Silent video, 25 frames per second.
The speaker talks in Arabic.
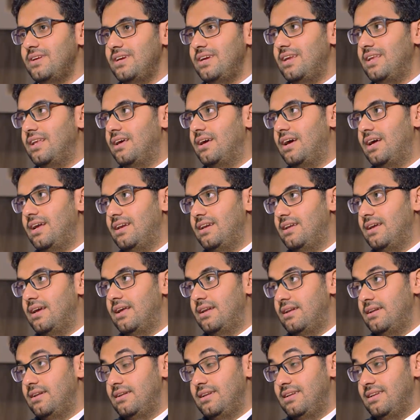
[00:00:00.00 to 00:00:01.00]
إلى
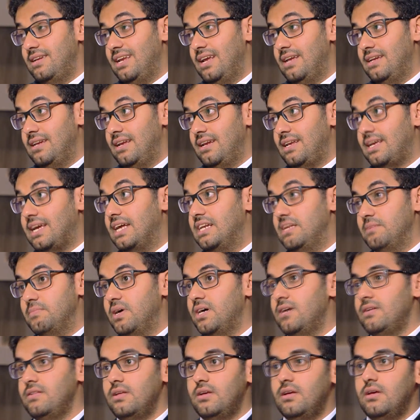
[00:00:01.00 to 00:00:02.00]
للكلمة
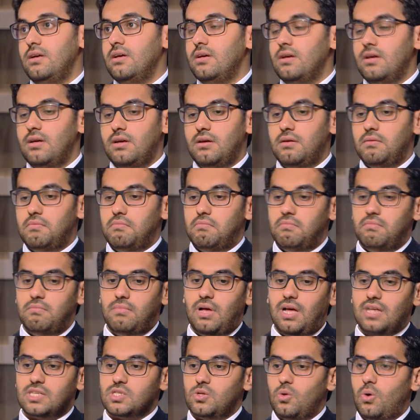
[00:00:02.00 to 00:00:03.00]

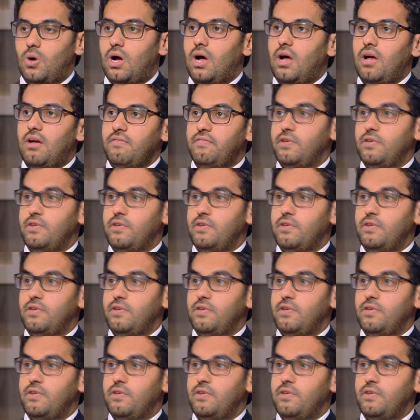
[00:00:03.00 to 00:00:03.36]
أصلها